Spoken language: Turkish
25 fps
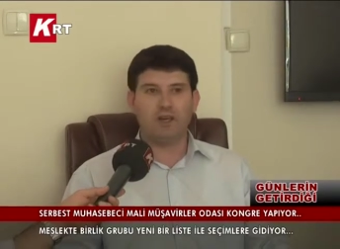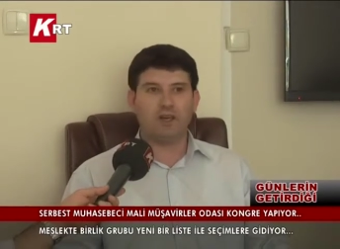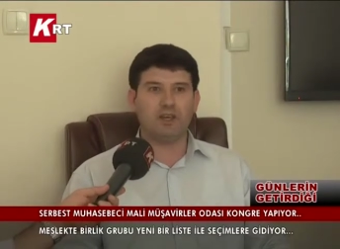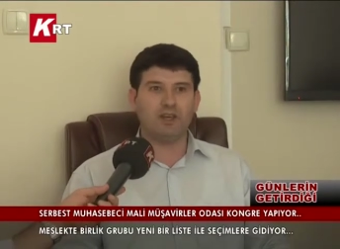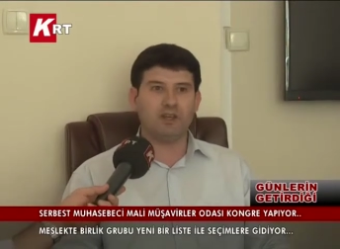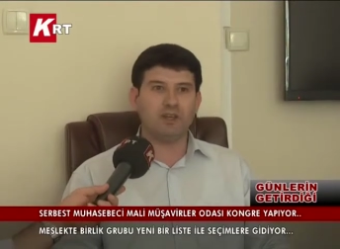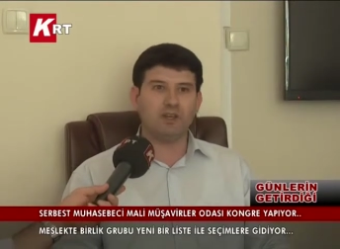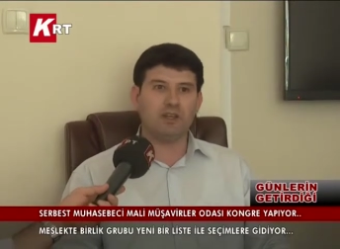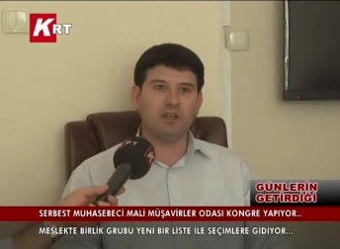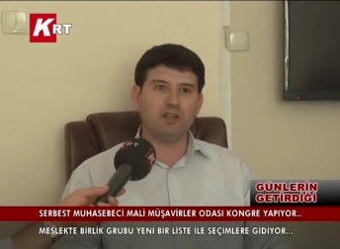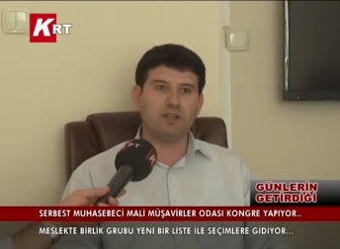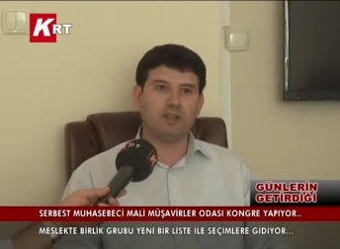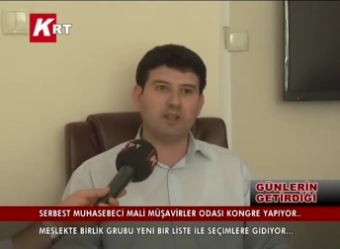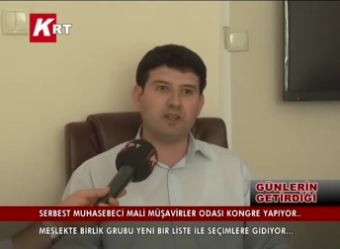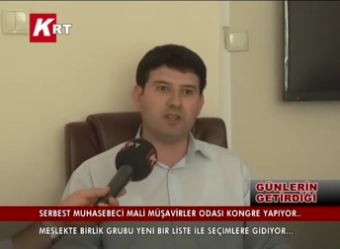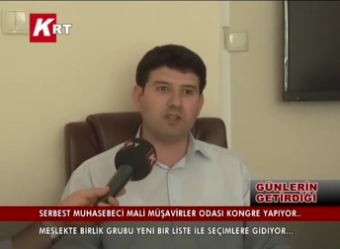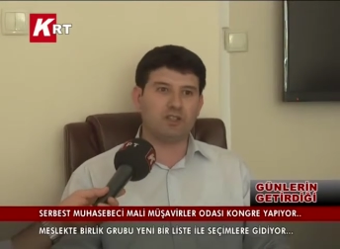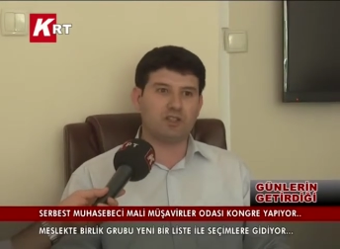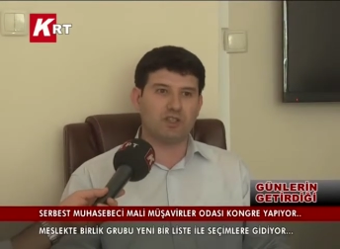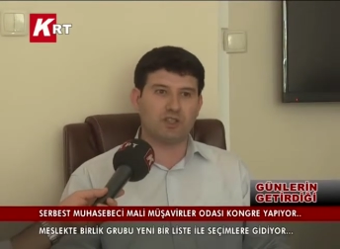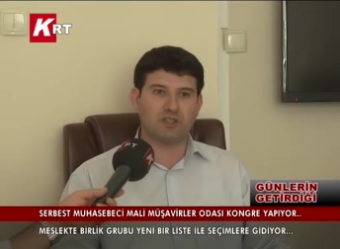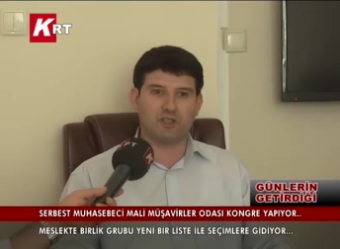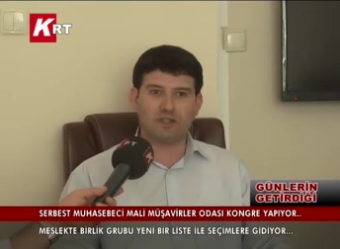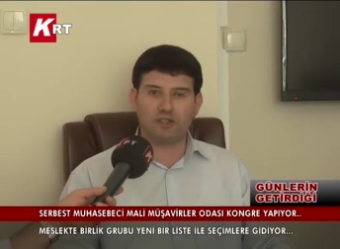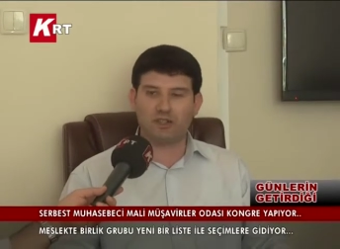E, yeni
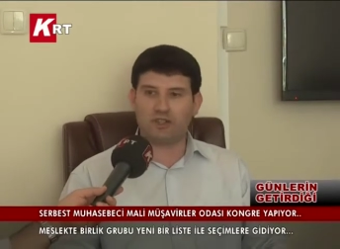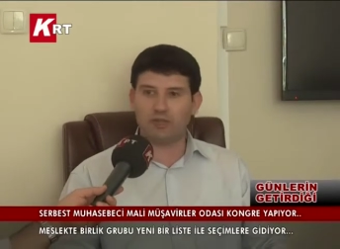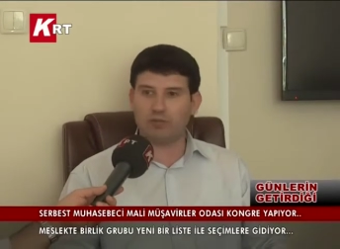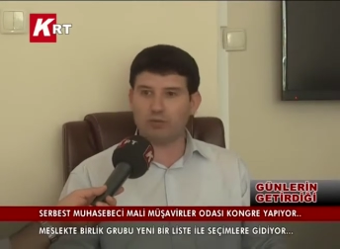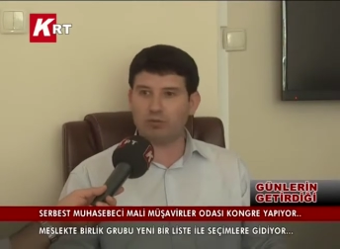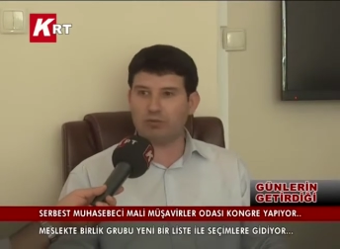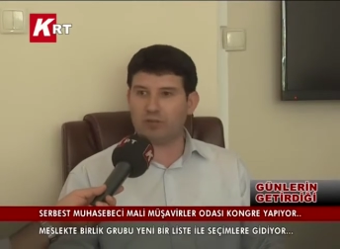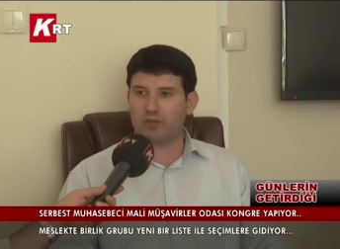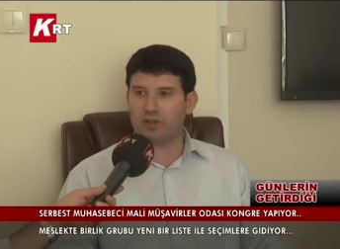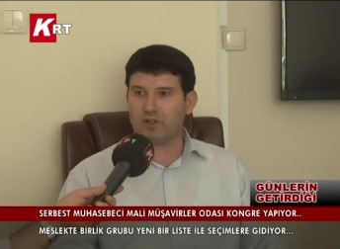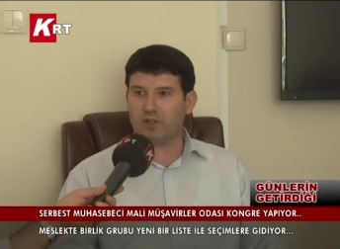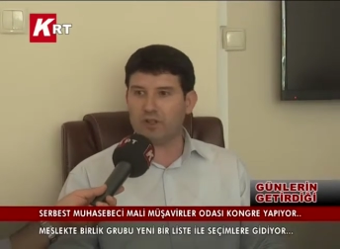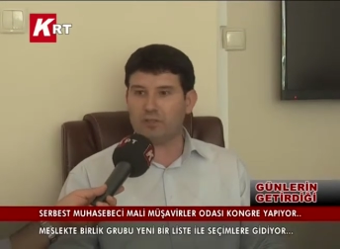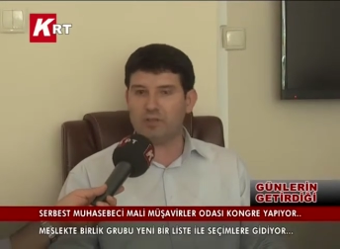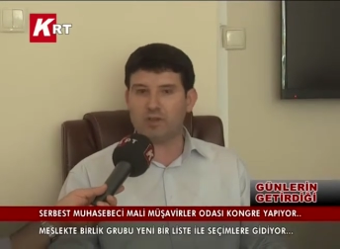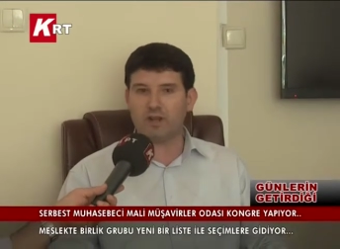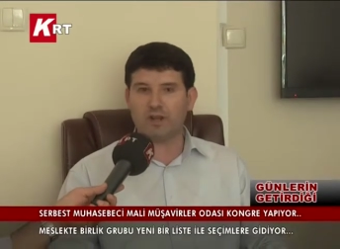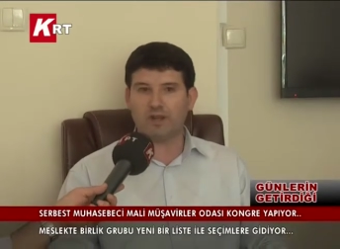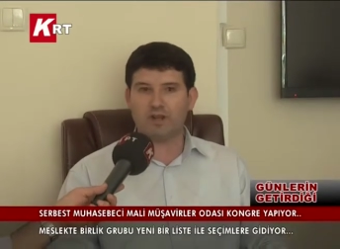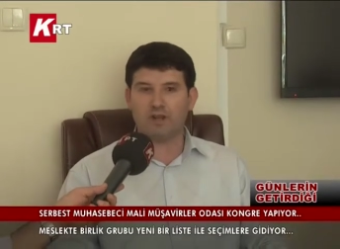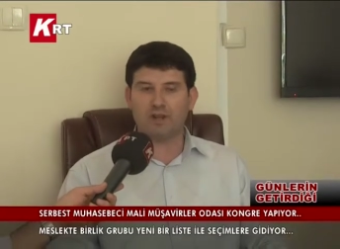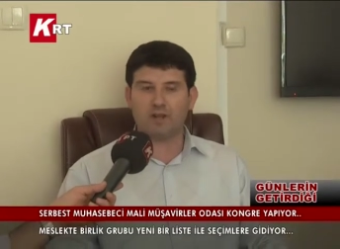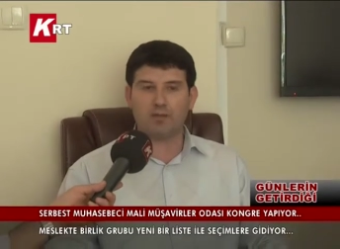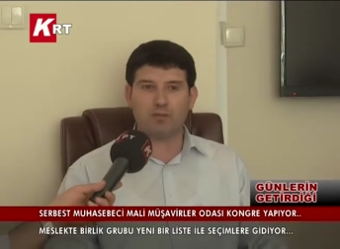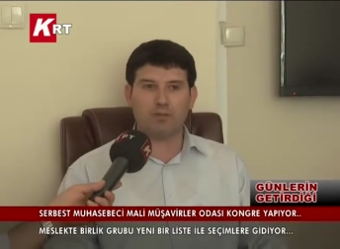getirilen
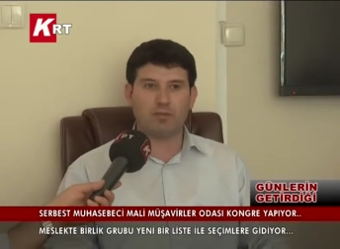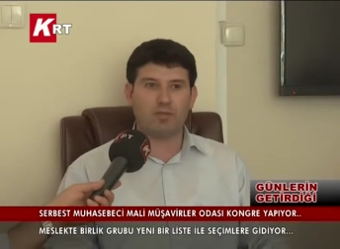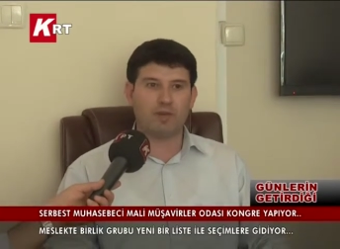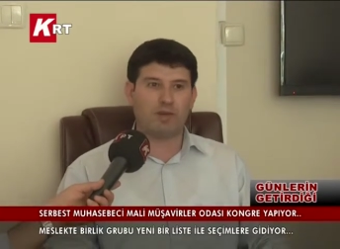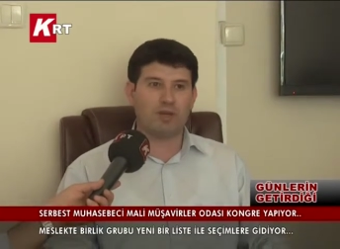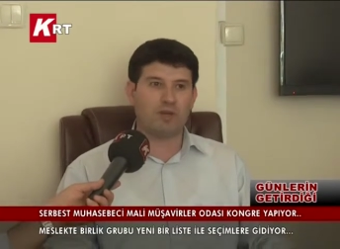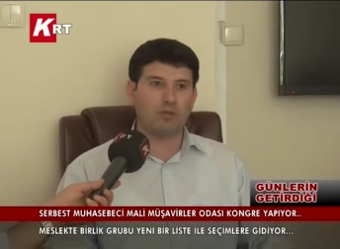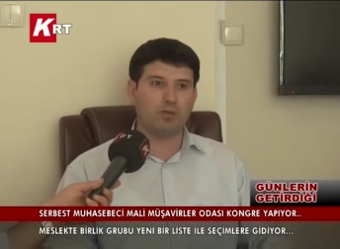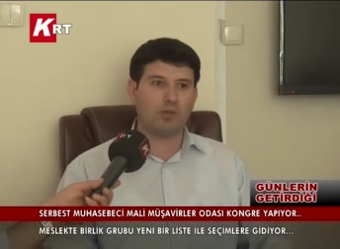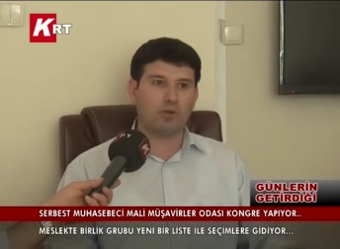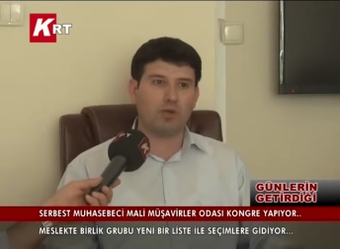düzenlemelerle e,